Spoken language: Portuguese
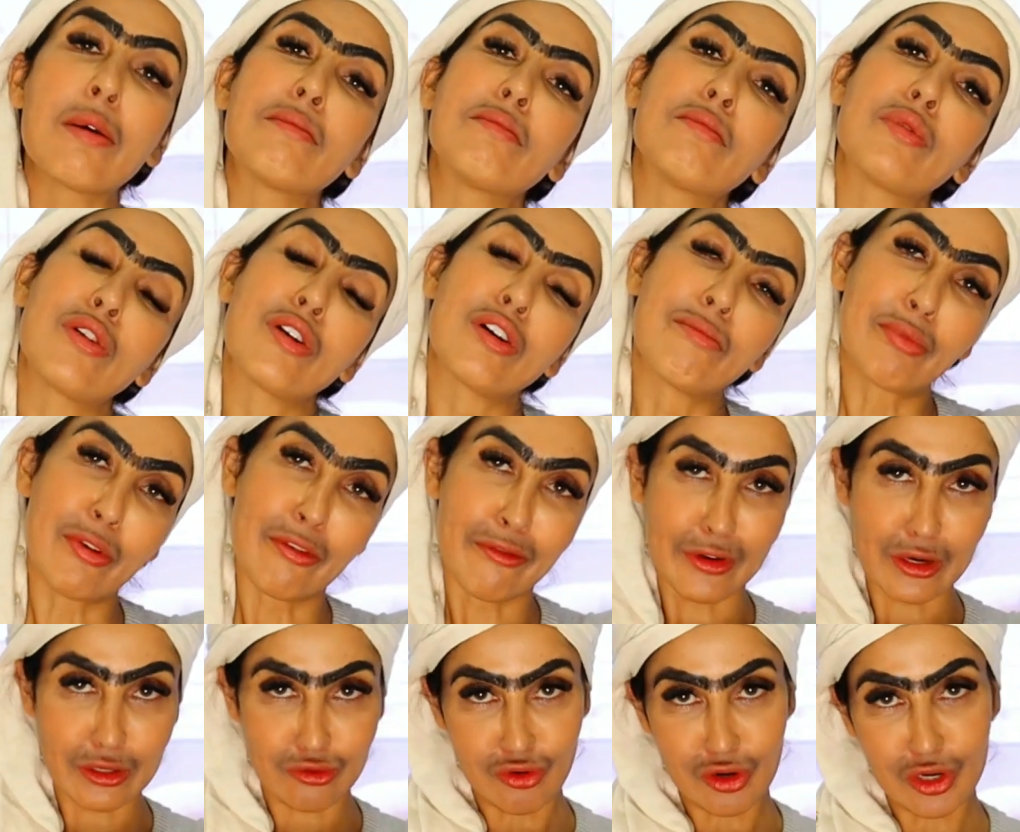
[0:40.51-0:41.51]
Boa
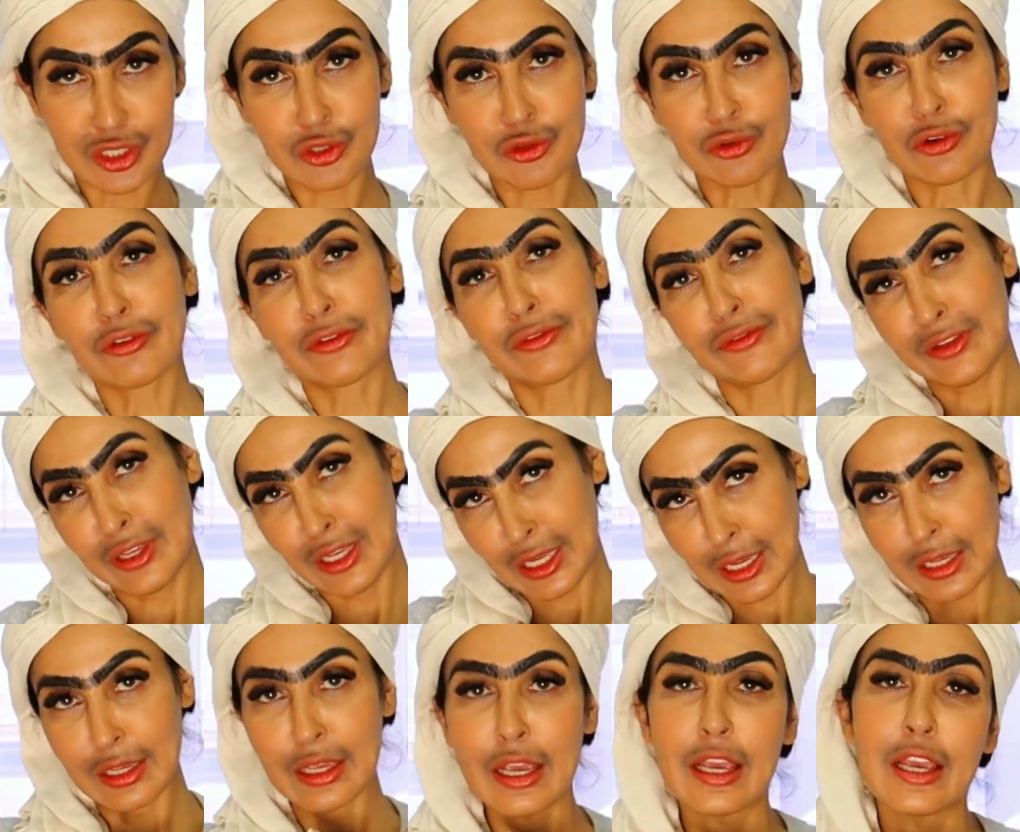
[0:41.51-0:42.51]
professora
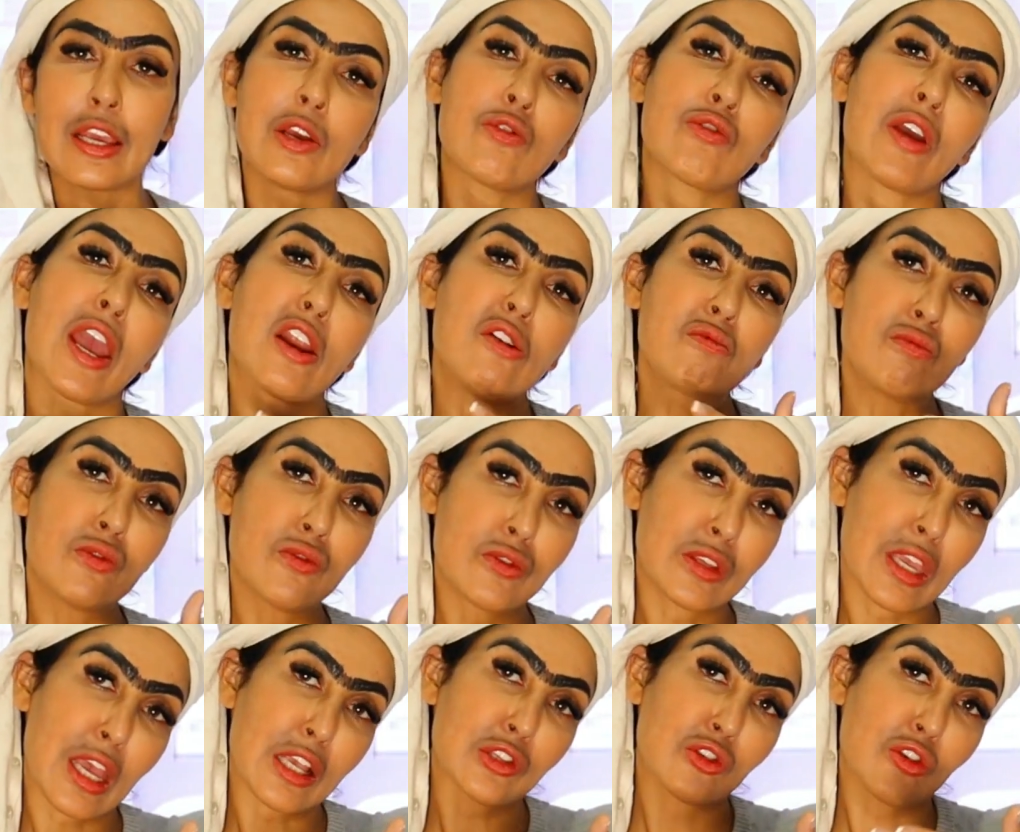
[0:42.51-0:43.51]
Sofia, eu quero
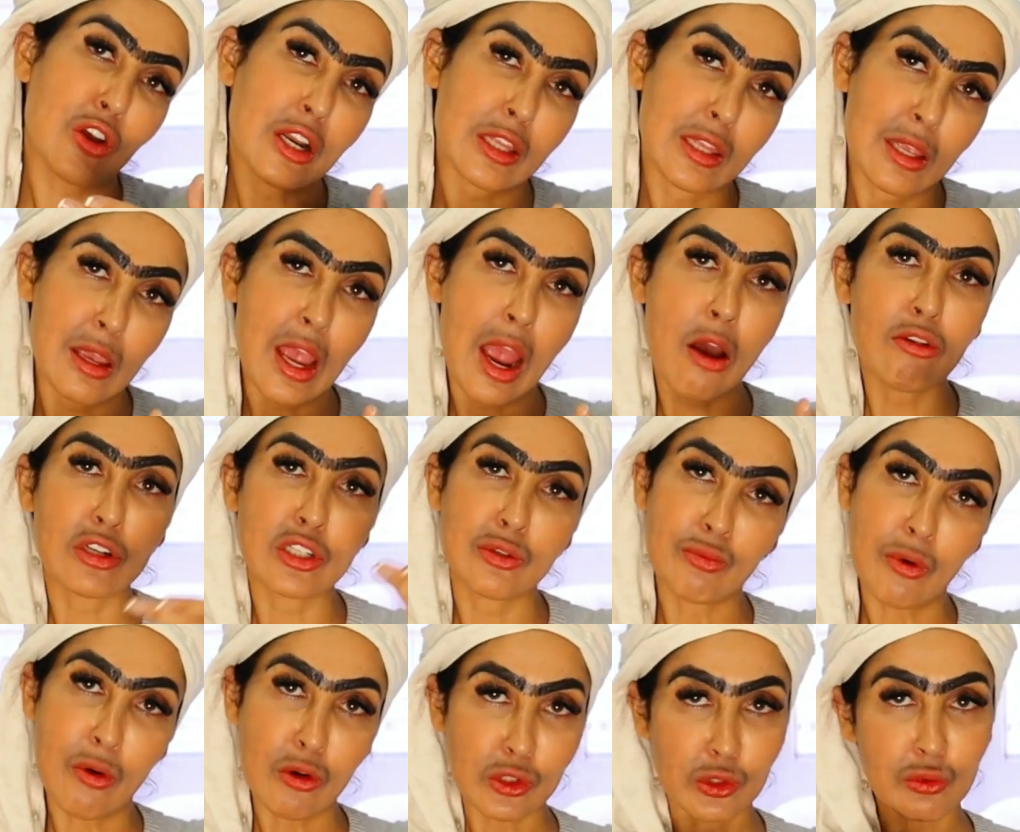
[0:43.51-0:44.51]
muito que a senhora dê aula de
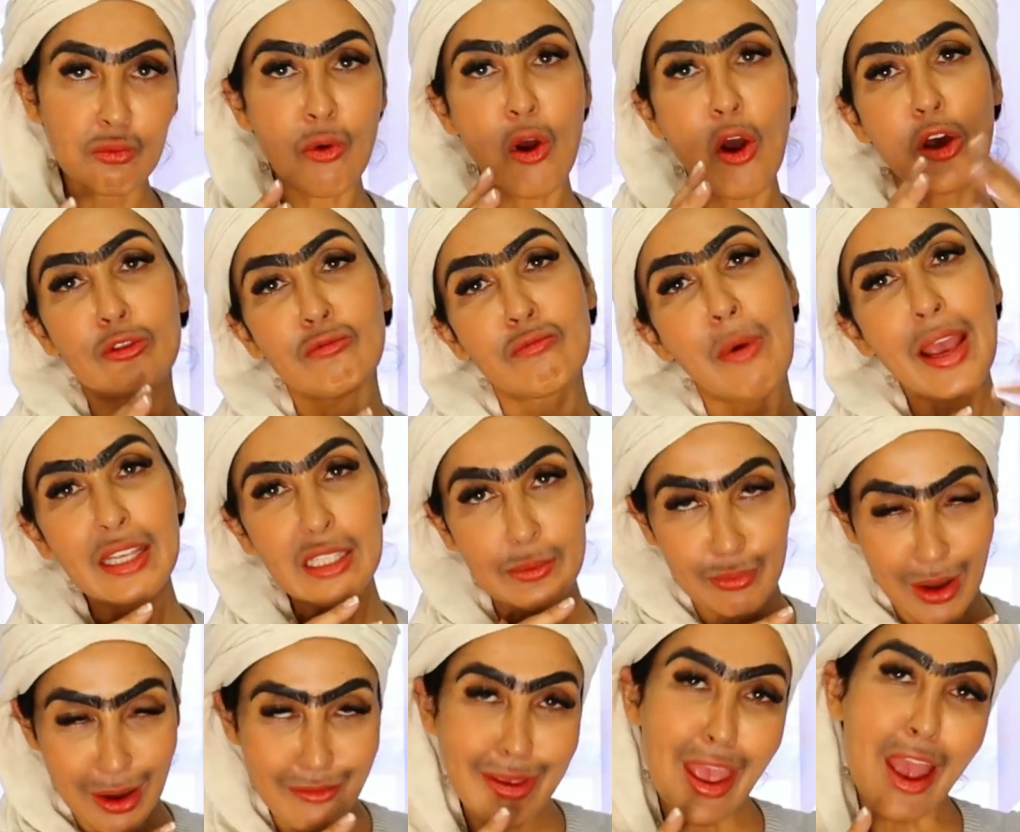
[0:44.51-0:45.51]
bons modos, mais
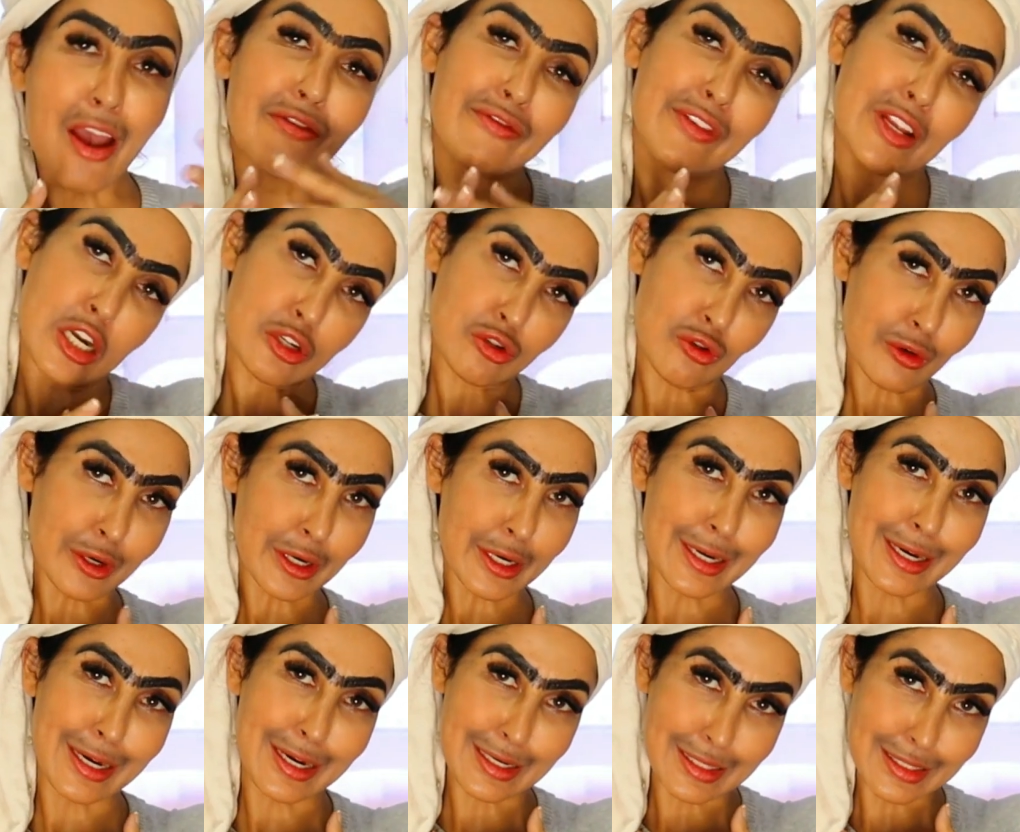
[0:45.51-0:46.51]
para minha filha
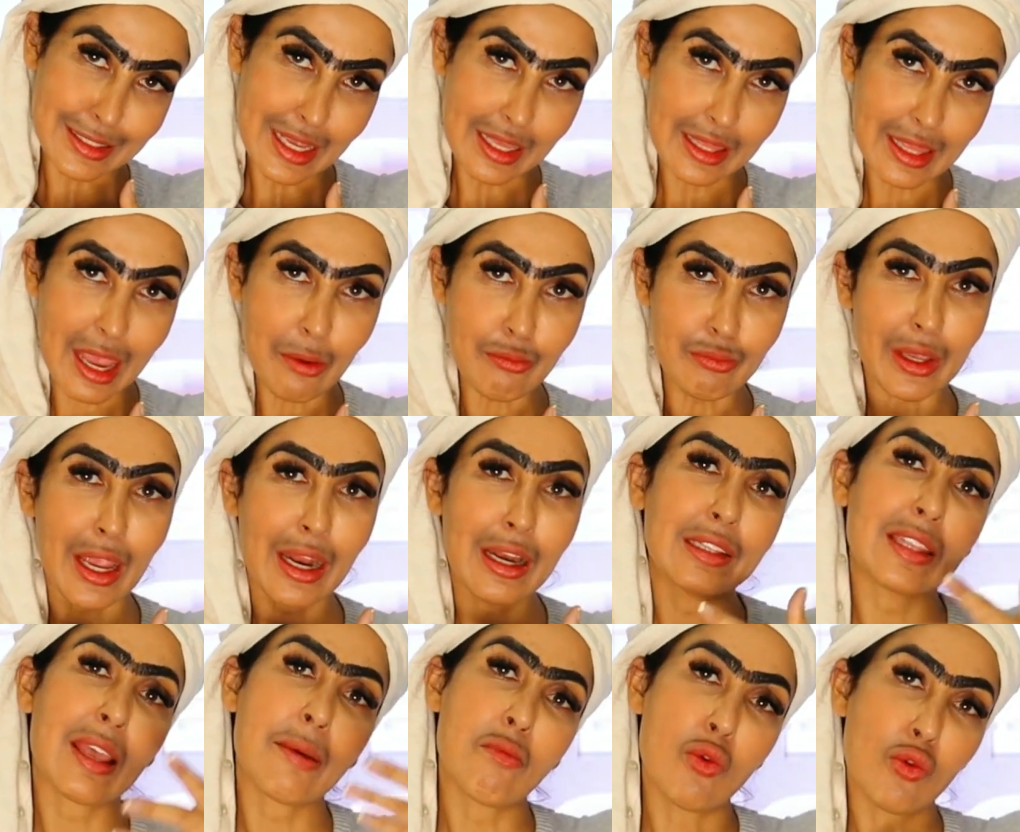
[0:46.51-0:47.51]
Doriana, né? Porque ela
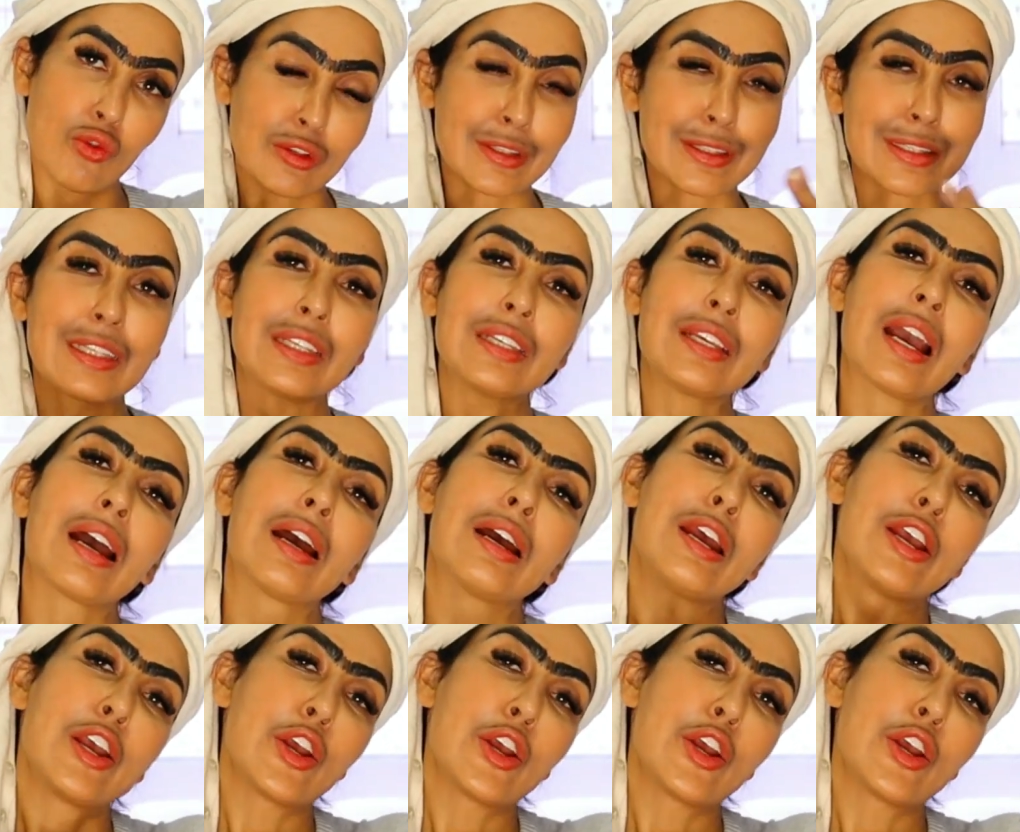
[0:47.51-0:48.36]
ainda é mocinha.